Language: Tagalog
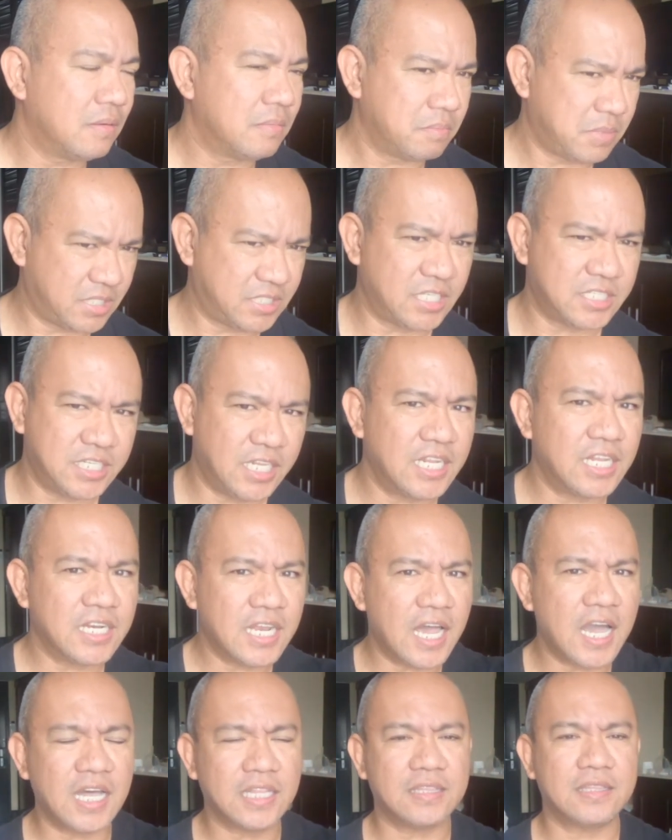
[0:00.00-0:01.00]
Basta silang
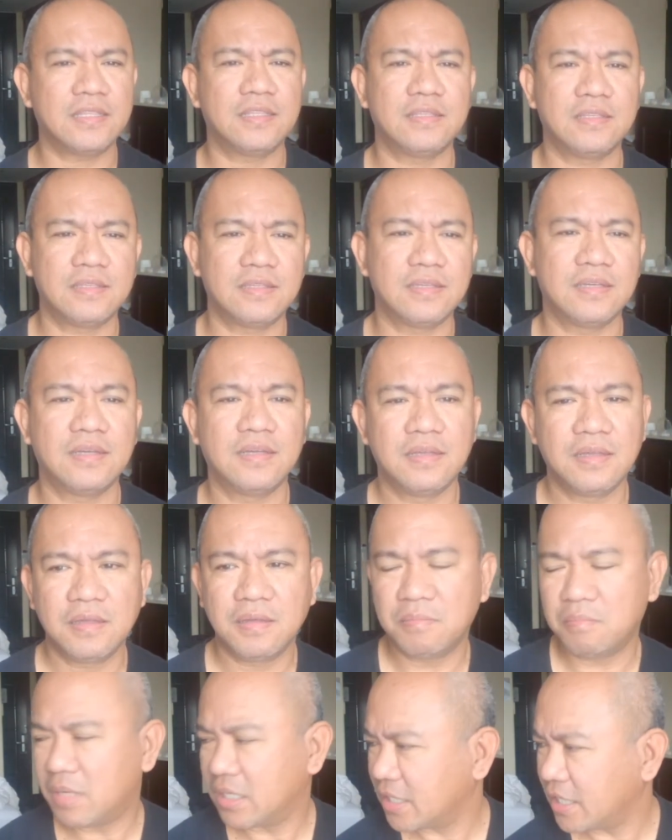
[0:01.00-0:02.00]
lahat
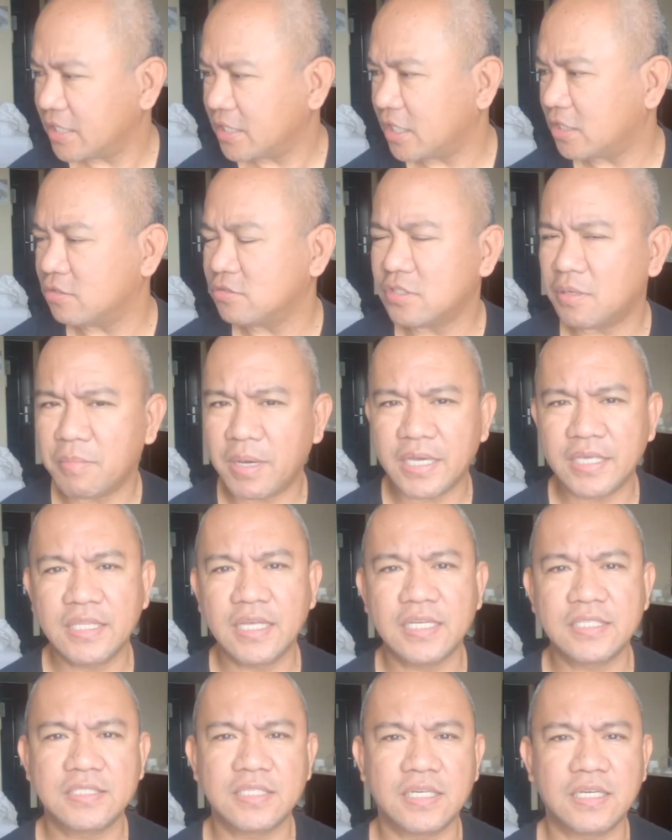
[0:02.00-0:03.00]
maging dito sa
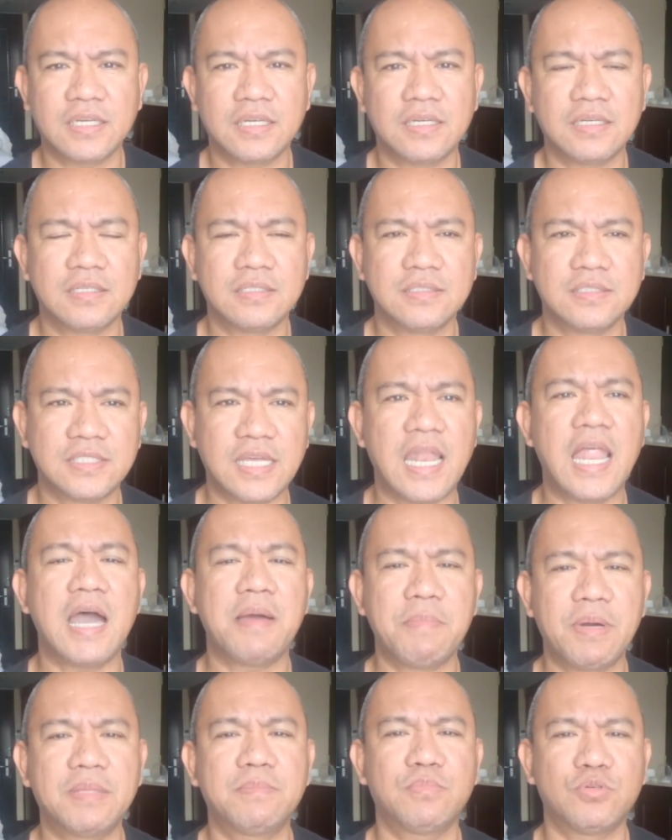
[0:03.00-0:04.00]
Midas. Uh,
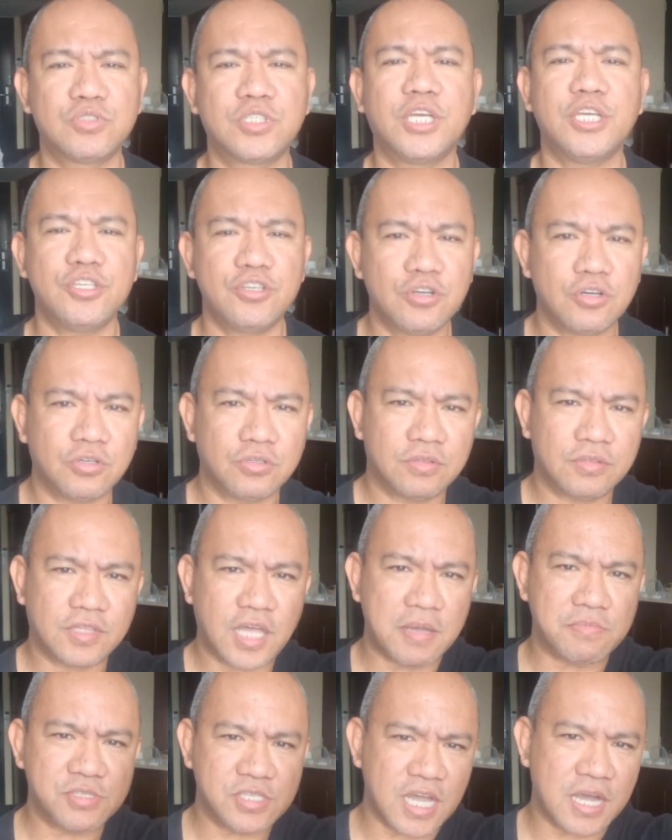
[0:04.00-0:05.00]
salamat po sa inyo.
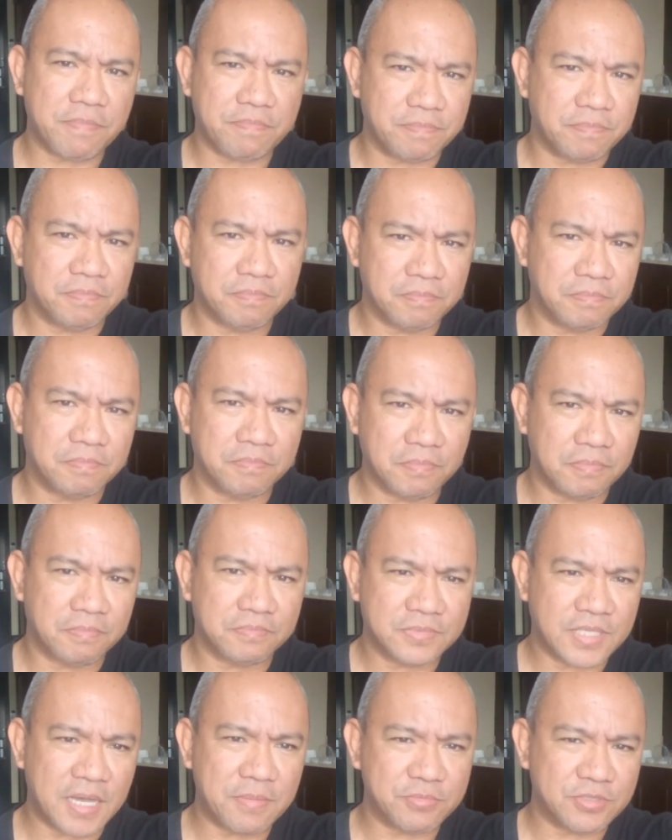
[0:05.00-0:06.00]
Thumbs up.
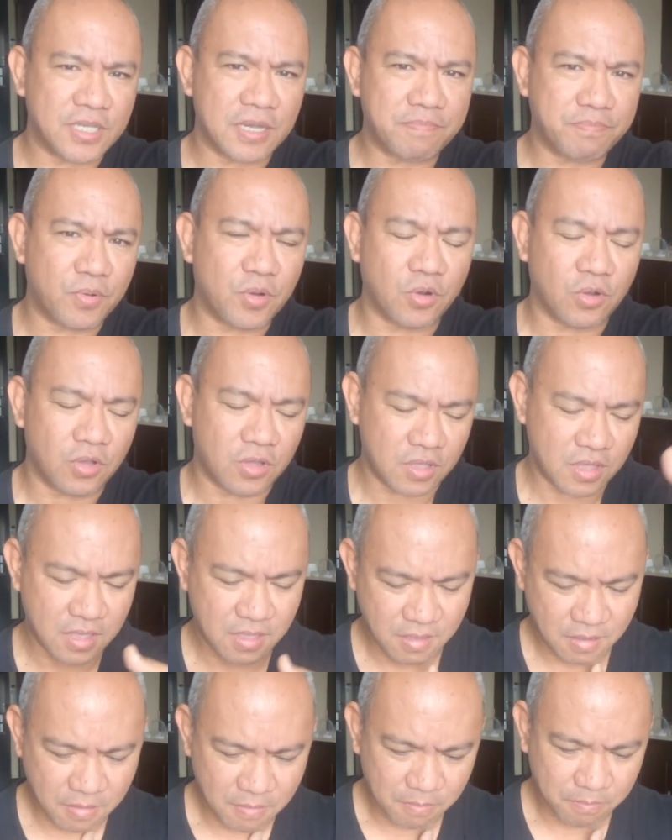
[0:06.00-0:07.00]
Thumbs up po.
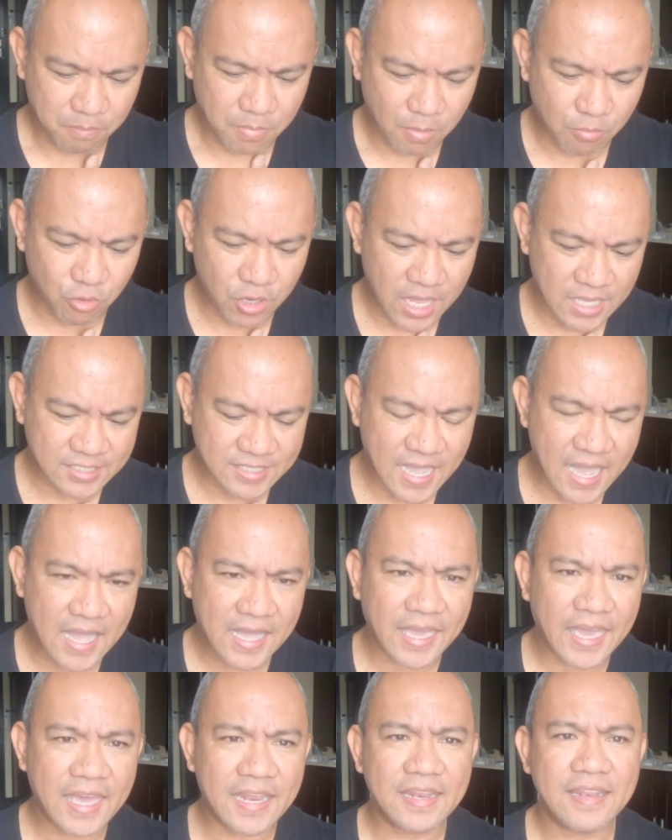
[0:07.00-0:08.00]
Mula sa
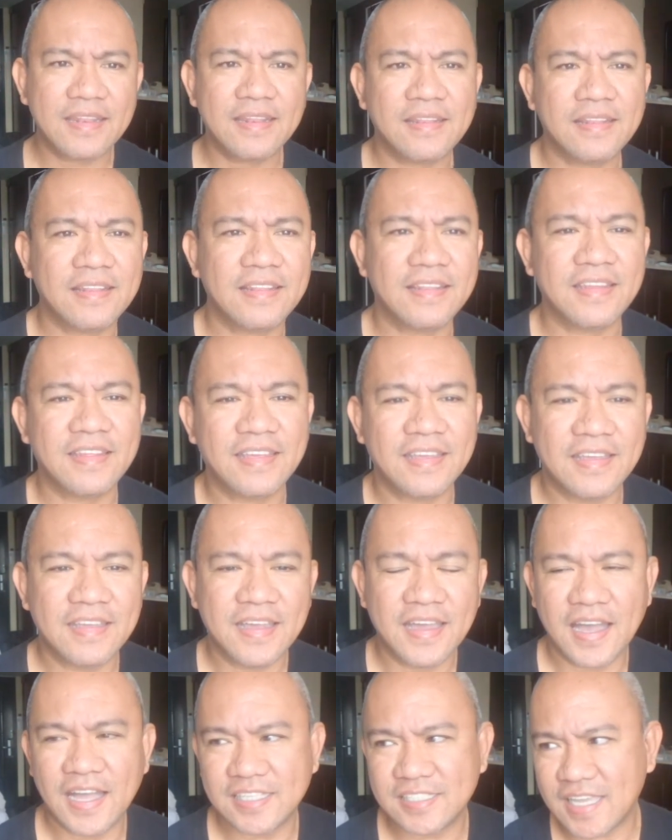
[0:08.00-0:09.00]
akin
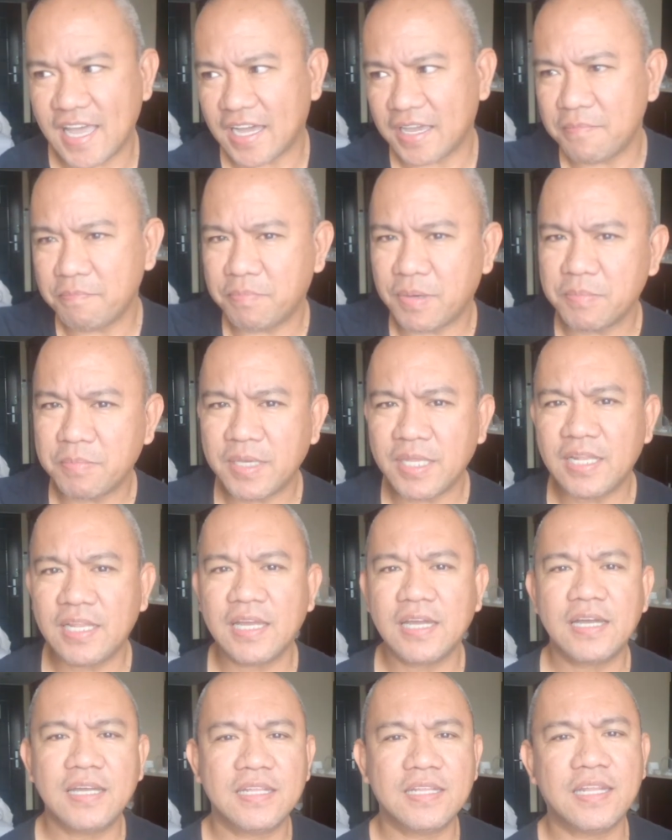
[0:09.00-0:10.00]
at sa aking
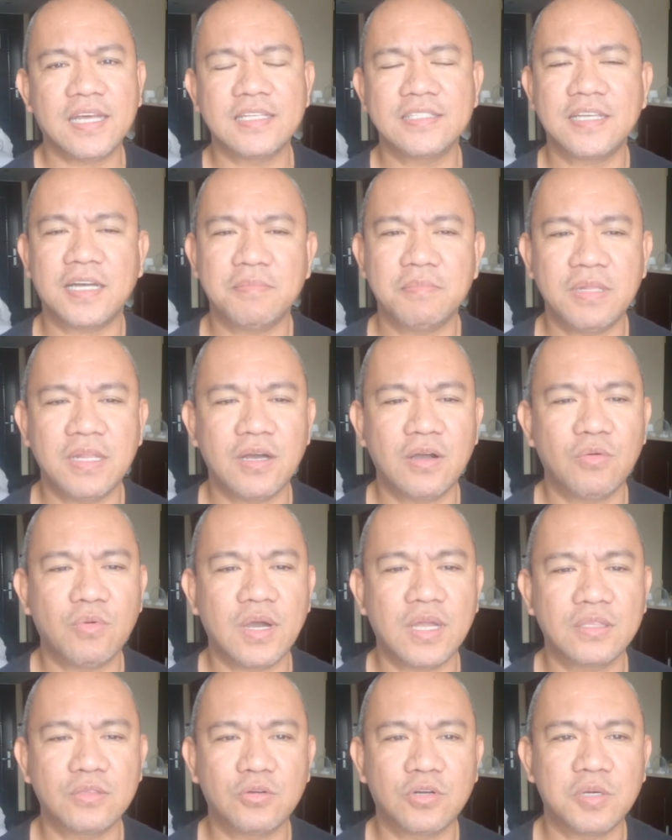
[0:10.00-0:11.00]
pamilya, nasa kabilang
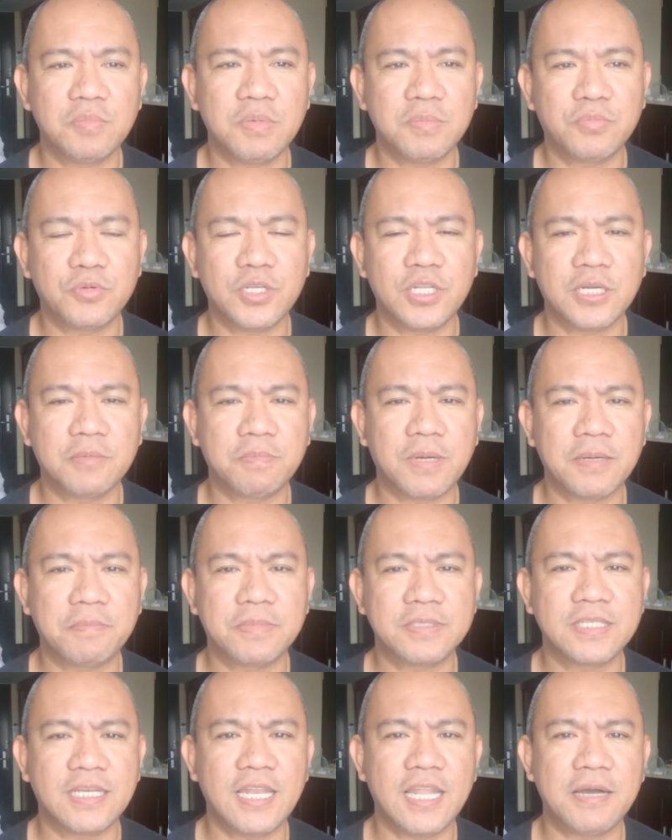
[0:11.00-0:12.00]
kwarto kami po ay
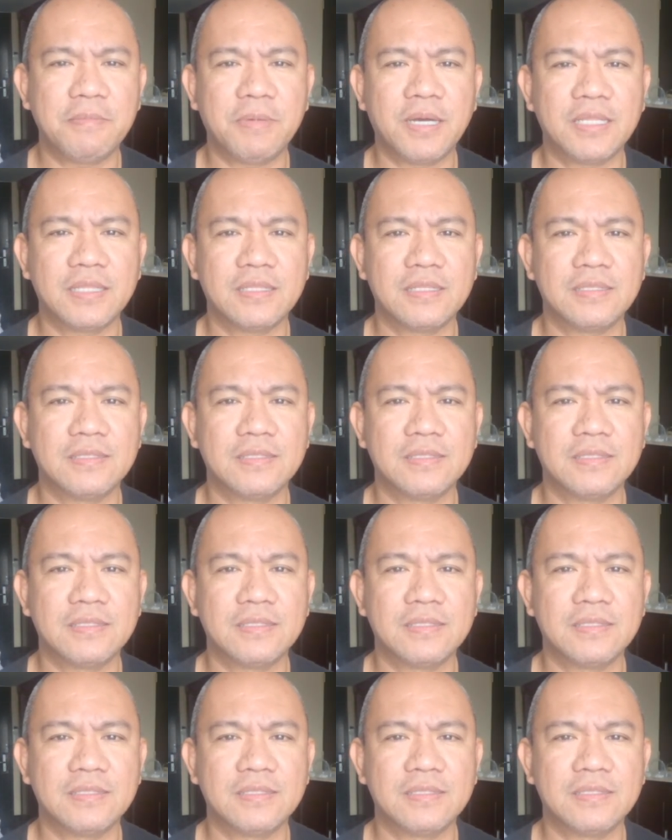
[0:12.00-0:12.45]
nagpapasalamat.